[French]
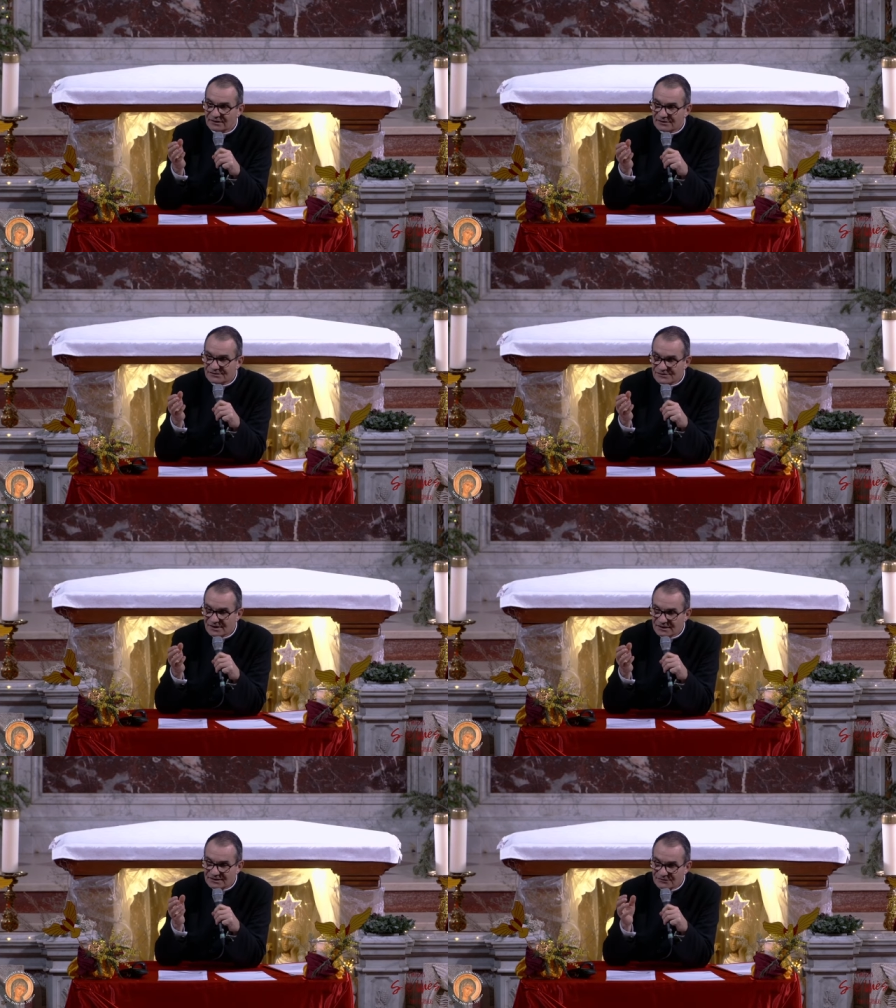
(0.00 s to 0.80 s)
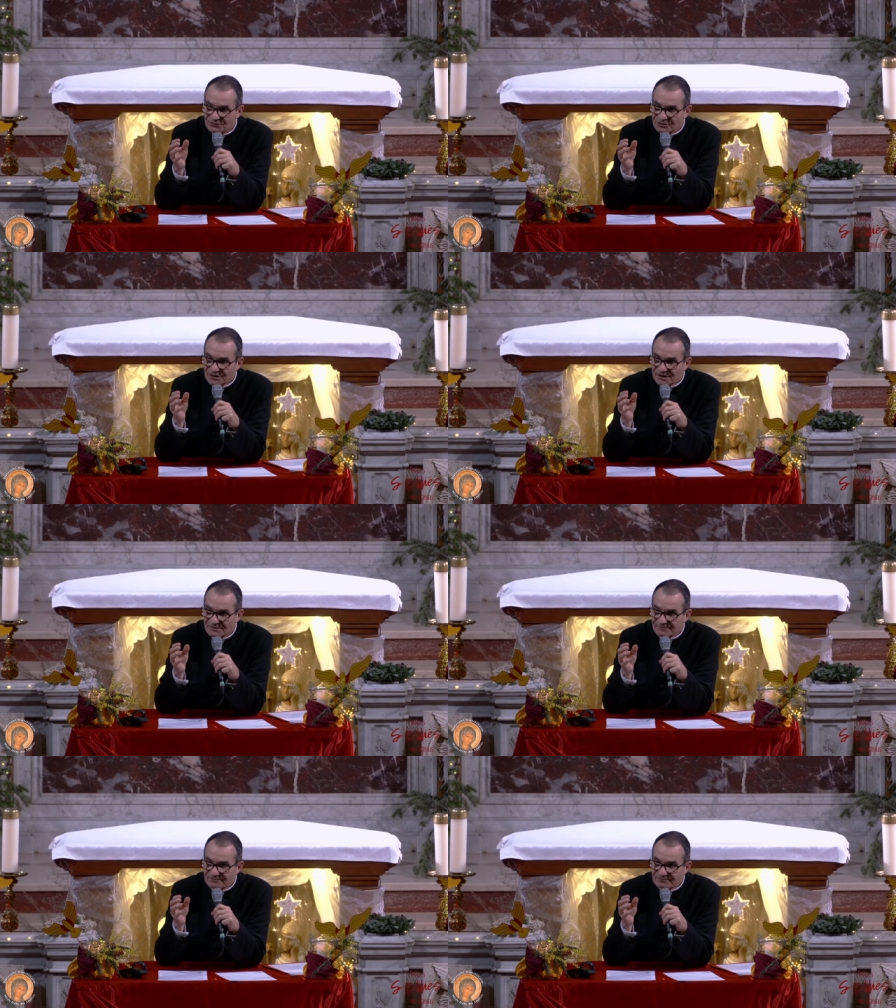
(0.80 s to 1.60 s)
ce qui a été évoqué
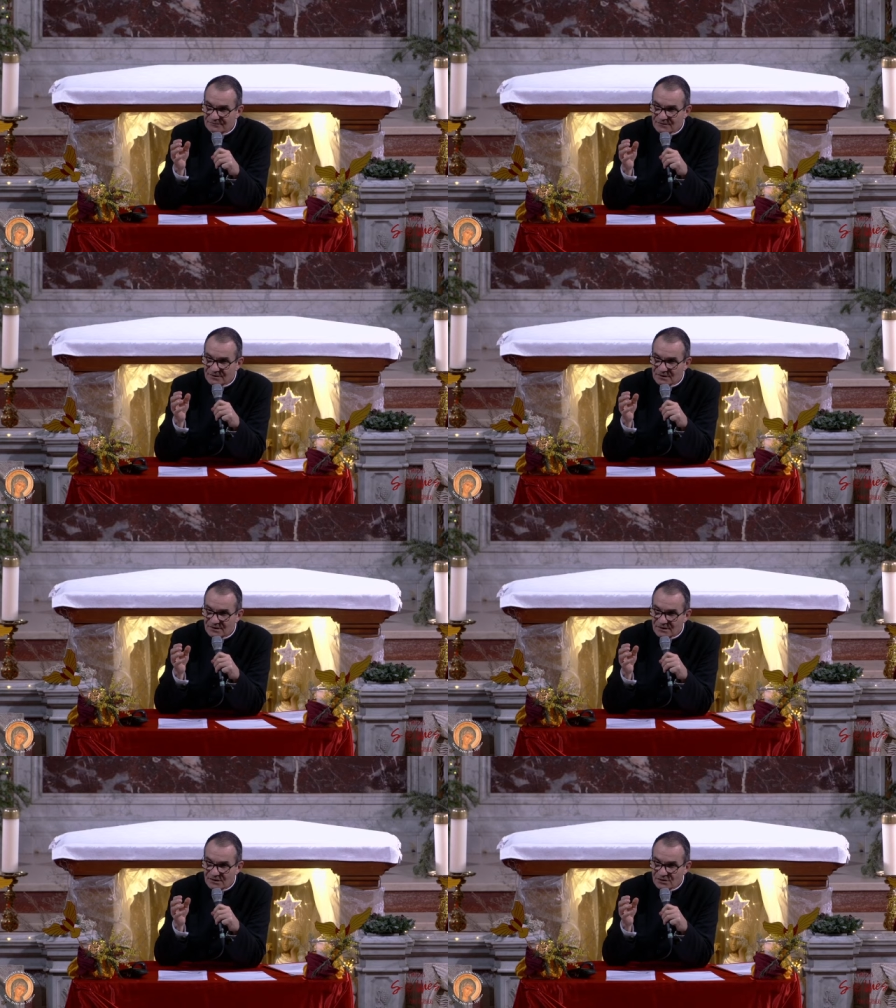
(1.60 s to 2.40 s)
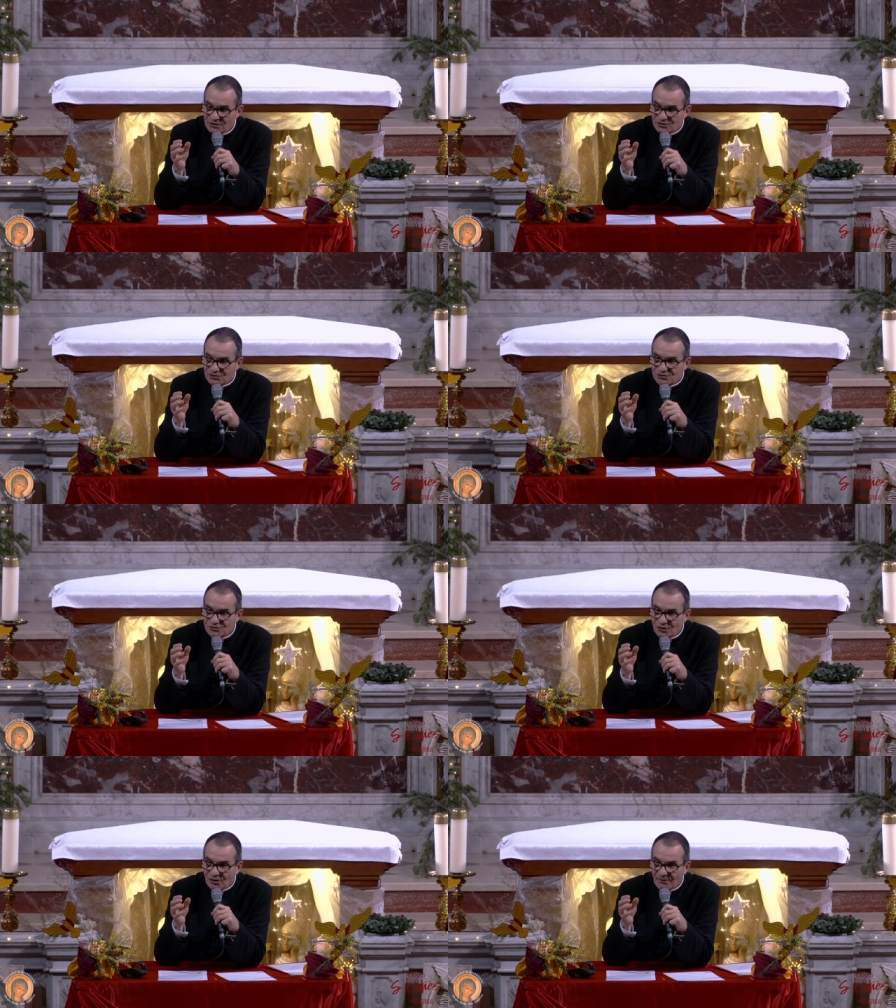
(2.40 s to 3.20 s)

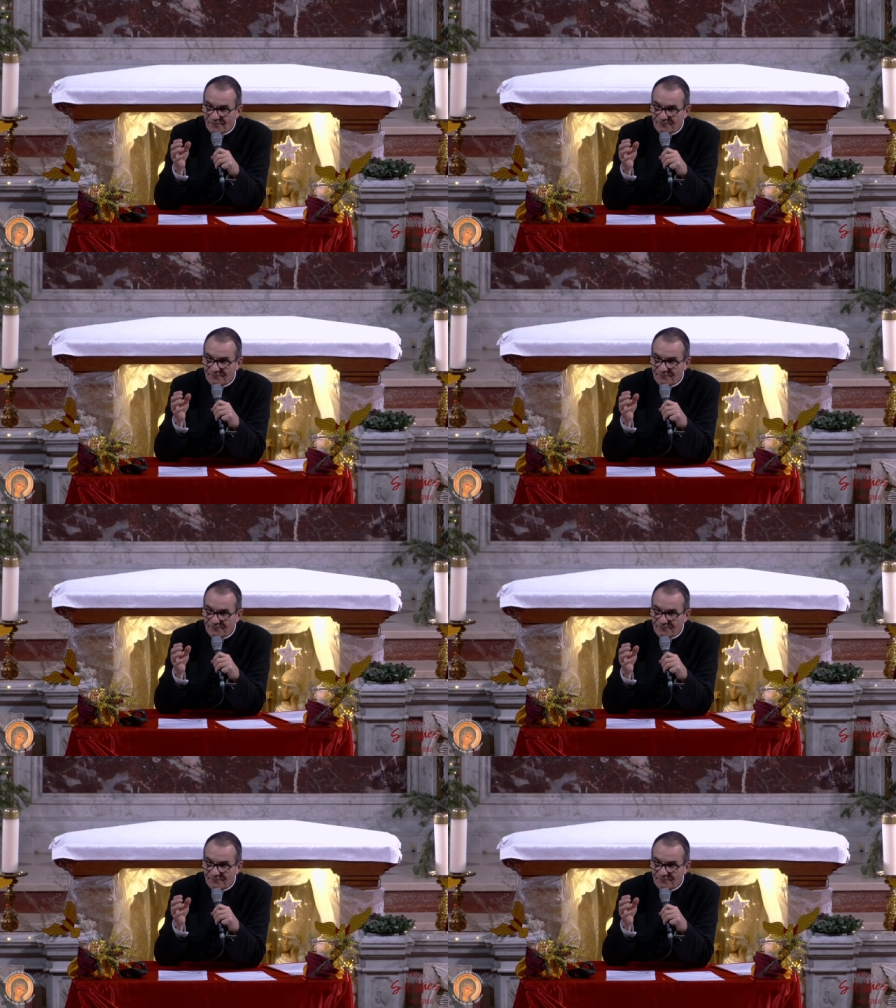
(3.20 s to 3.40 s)
sur